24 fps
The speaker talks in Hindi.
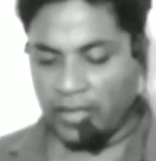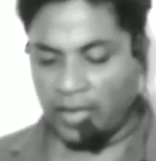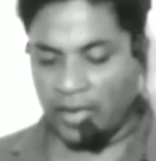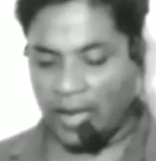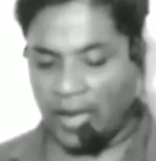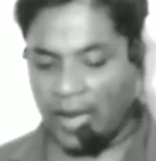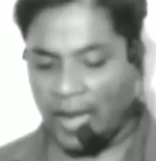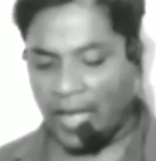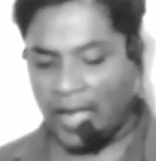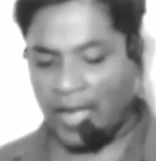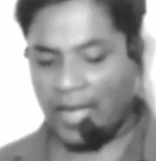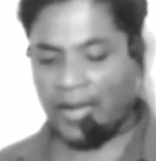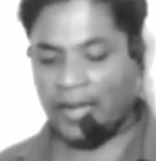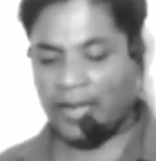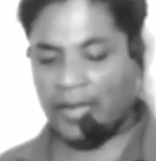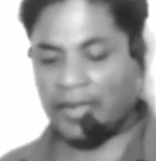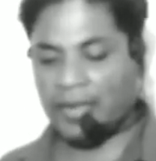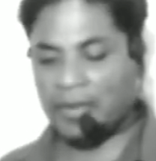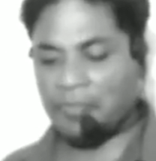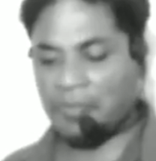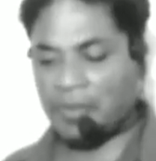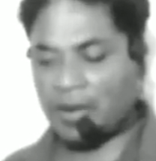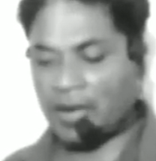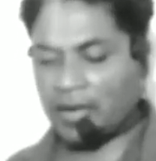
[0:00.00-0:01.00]
लाल
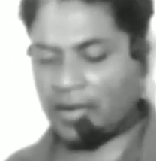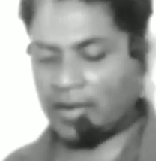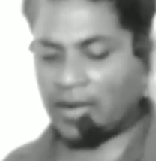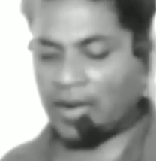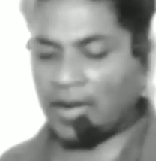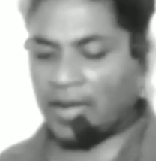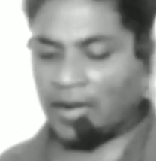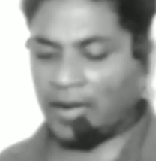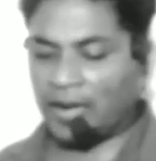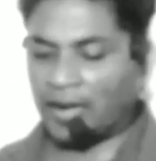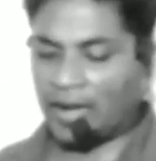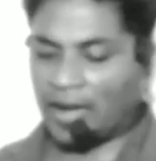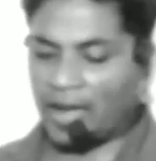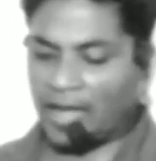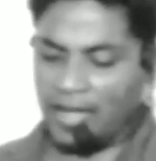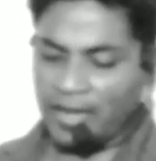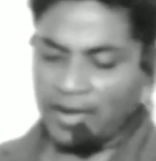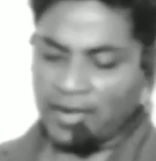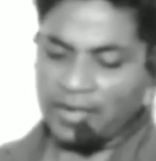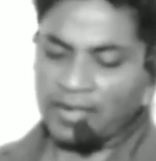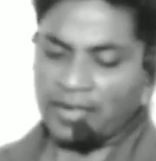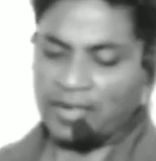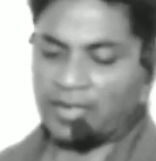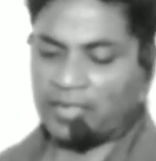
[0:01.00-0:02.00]
है माँ का
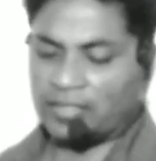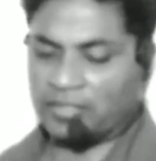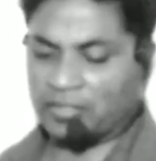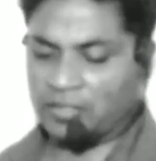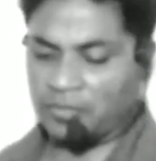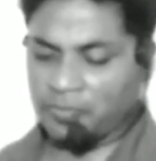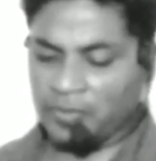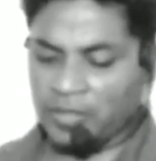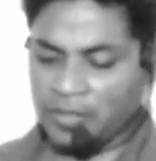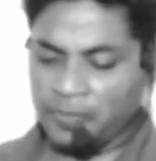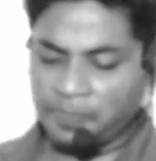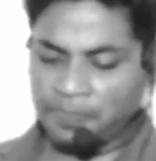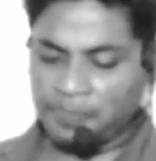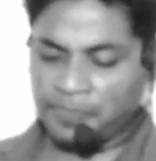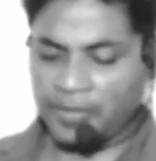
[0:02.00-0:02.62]
लाल रक्त में